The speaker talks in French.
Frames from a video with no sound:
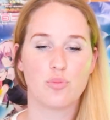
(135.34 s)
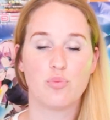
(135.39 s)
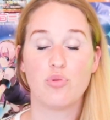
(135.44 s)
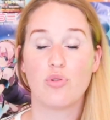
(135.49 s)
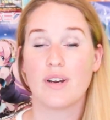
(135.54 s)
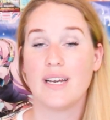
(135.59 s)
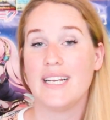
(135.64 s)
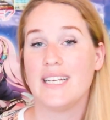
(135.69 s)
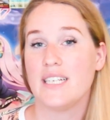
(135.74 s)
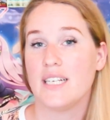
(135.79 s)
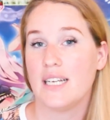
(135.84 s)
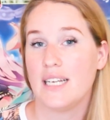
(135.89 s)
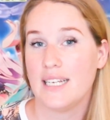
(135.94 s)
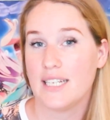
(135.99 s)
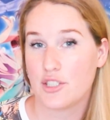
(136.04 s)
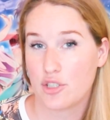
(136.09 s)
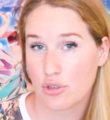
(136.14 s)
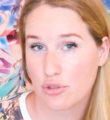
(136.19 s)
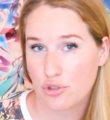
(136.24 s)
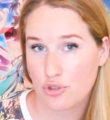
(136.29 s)
que pour les,
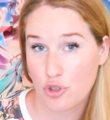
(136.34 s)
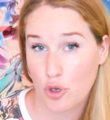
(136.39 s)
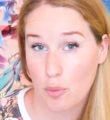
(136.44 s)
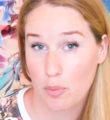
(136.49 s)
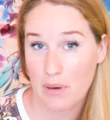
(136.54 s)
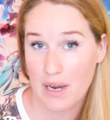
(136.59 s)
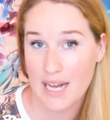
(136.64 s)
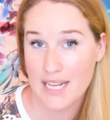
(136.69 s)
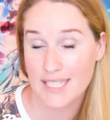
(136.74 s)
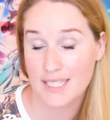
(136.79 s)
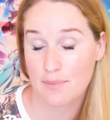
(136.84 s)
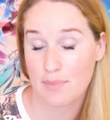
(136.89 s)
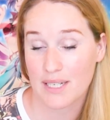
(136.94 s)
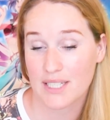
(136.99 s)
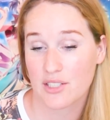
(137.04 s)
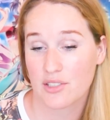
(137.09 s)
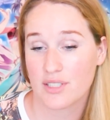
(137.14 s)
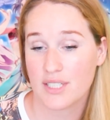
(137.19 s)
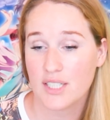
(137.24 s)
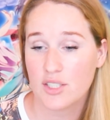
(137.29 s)
les, gens sur place.
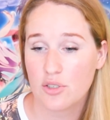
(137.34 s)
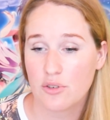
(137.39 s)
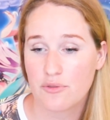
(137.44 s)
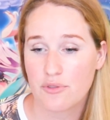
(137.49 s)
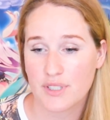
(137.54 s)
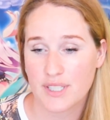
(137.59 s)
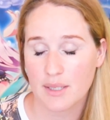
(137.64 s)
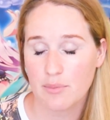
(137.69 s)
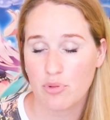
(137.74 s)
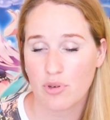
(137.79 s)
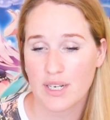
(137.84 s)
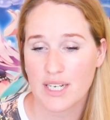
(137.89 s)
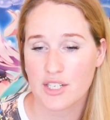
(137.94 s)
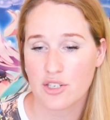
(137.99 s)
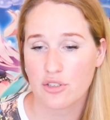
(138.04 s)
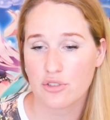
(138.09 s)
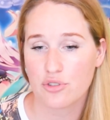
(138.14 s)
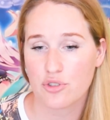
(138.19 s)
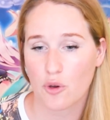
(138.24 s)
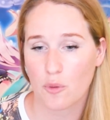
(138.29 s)
Parce que si tu le faisais pour les
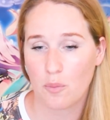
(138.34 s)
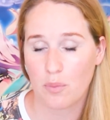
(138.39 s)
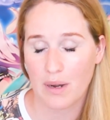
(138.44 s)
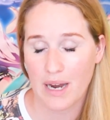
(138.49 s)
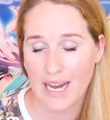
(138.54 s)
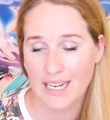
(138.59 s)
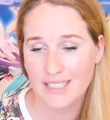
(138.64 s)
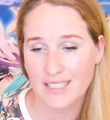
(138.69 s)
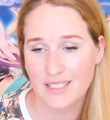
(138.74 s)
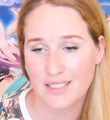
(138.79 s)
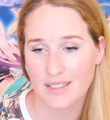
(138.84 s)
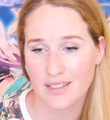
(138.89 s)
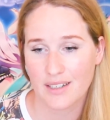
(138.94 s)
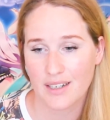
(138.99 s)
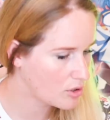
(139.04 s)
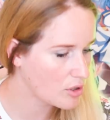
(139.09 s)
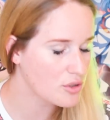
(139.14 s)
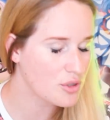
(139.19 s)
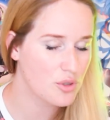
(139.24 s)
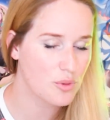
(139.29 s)
gens sur place,
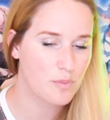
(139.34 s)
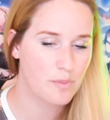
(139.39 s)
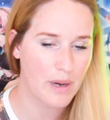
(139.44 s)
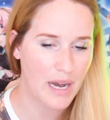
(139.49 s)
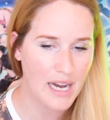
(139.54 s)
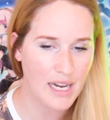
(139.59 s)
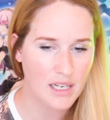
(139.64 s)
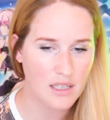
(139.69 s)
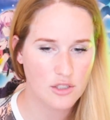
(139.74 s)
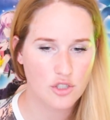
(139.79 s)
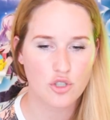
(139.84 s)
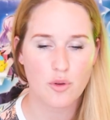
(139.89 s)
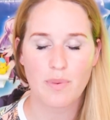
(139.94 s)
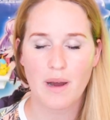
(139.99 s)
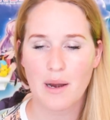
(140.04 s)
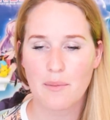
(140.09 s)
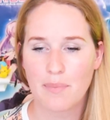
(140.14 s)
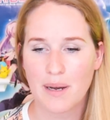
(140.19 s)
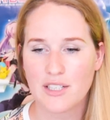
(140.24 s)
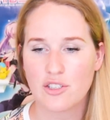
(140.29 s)
quand tu pars, je te
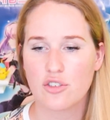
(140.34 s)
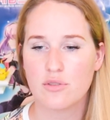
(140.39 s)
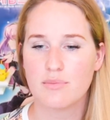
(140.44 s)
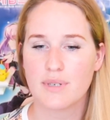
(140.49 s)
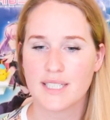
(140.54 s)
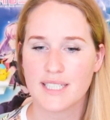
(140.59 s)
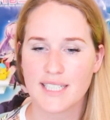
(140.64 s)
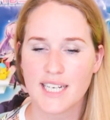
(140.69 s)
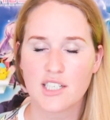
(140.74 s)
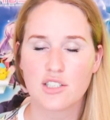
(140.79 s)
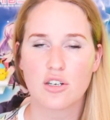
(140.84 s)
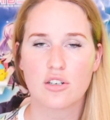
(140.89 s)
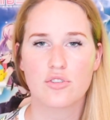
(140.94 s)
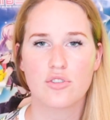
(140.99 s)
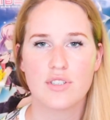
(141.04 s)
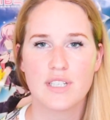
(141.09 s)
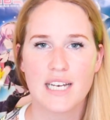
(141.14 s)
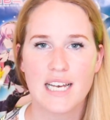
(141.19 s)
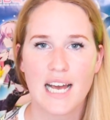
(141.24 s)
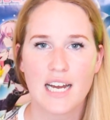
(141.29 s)
parle pas de l'humanitaire, genre
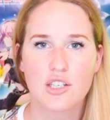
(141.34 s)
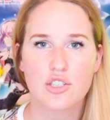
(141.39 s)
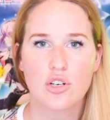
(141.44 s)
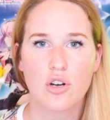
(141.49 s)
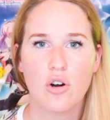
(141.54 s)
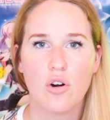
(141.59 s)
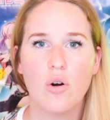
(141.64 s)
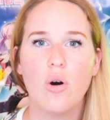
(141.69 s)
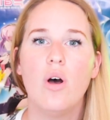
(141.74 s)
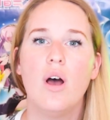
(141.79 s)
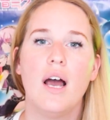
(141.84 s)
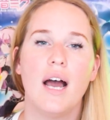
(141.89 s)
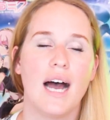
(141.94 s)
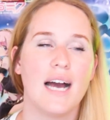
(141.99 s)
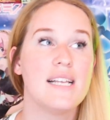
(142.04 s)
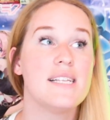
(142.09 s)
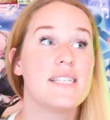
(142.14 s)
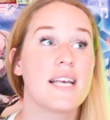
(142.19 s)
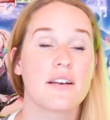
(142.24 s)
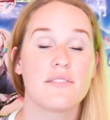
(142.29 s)
donner de l'argent,
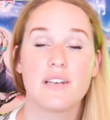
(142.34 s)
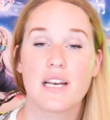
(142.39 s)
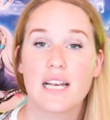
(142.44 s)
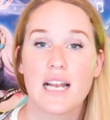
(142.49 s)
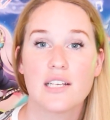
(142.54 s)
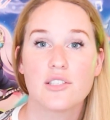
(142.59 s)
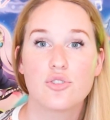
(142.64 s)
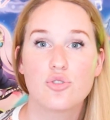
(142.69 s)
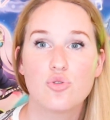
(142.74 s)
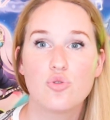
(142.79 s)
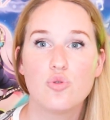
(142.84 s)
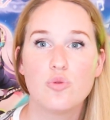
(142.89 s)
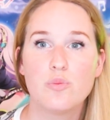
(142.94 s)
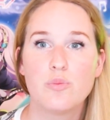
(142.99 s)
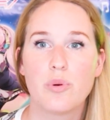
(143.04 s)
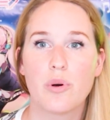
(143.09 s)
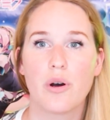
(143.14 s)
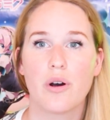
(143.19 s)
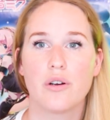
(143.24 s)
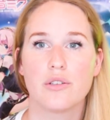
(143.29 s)
aller servir la
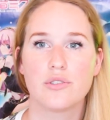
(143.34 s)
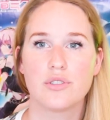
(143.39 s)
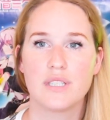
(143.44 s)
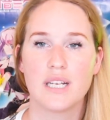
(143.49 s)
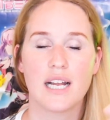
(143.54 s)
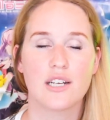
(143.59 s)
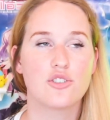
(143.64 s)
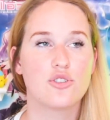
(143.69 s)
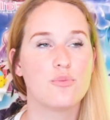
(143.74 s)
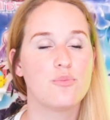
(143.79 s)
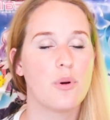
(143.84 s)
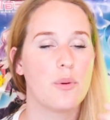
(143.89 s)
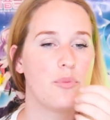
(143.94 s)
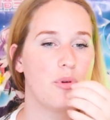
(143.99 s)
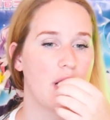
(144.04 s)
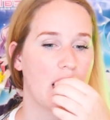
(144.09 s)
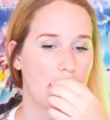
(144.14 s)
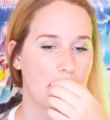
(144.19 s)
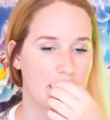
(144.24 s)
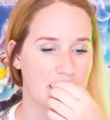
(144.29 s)
soupe, euh, tu sais, la soupe
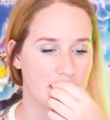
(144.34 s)
populaire,